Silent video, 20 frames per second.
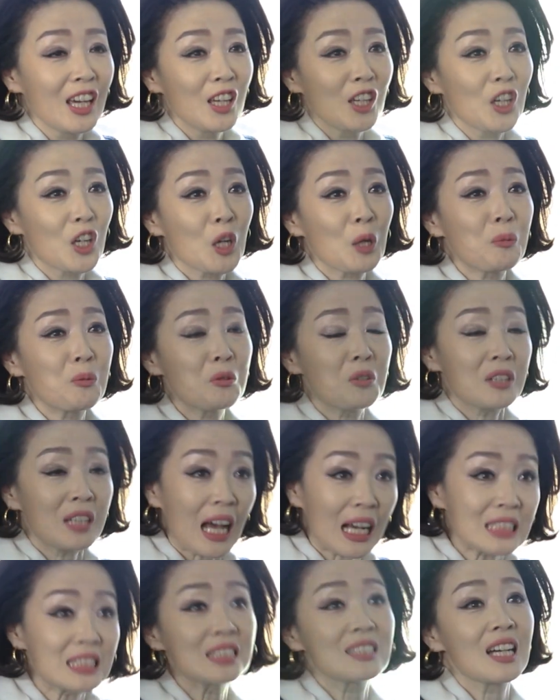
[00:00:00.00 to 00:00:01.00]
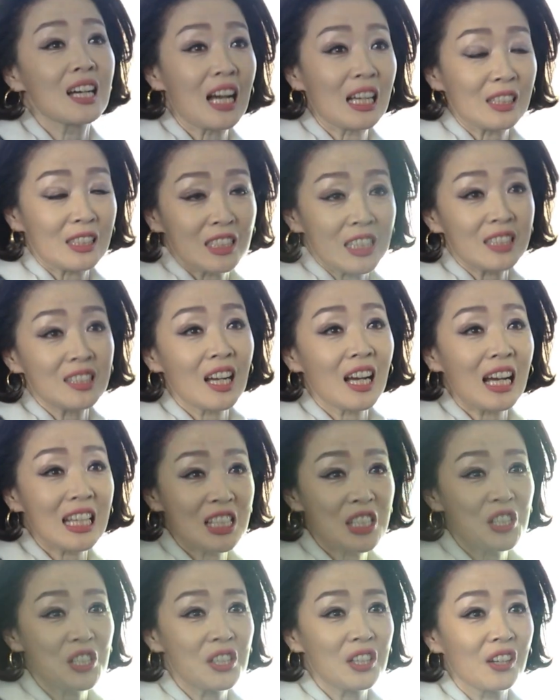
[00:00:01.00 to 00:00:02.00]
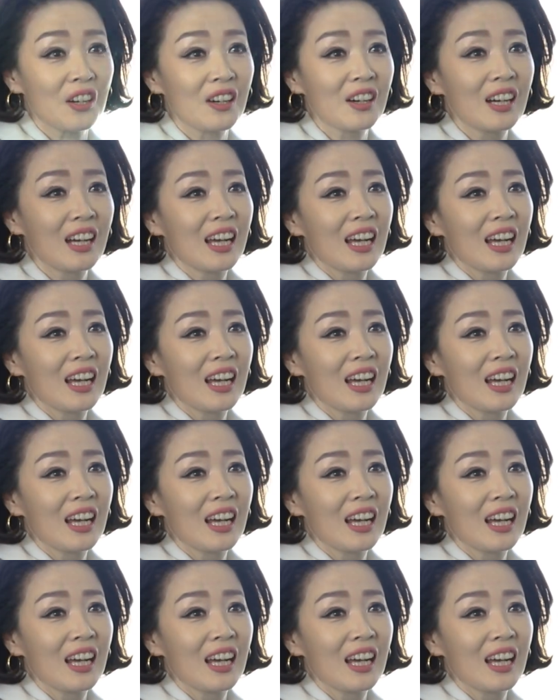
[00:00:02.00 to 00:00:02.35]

여러분들 다 생각 생각하시죠?